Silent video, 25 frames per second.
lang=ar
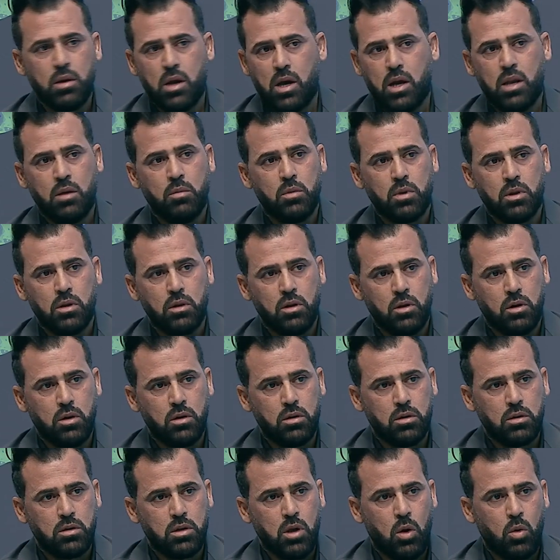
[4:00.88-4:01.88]
يعني من
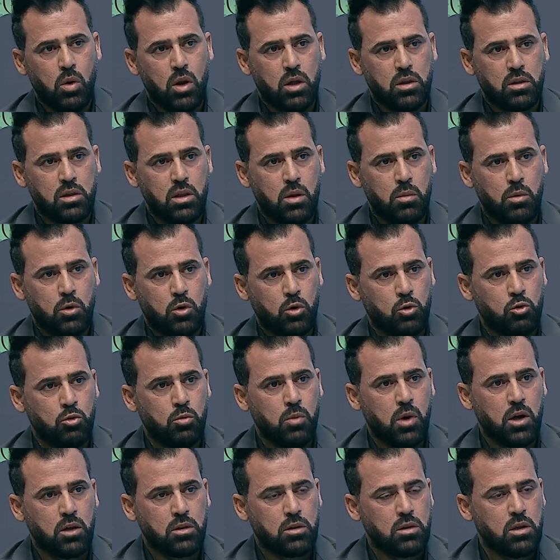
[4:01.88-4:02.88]
دولتنا من
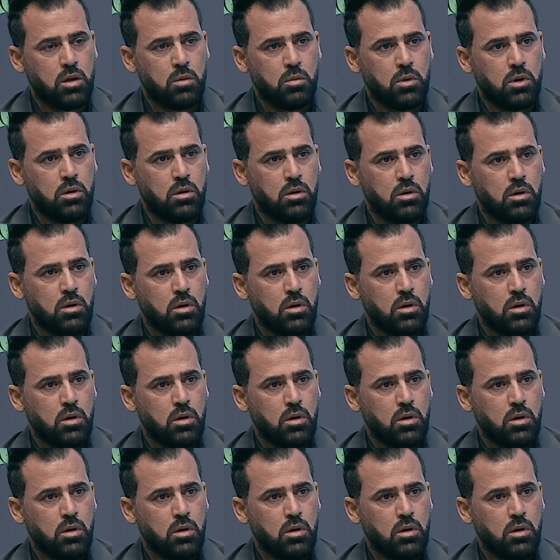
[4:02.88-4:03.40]
حكوماتنا من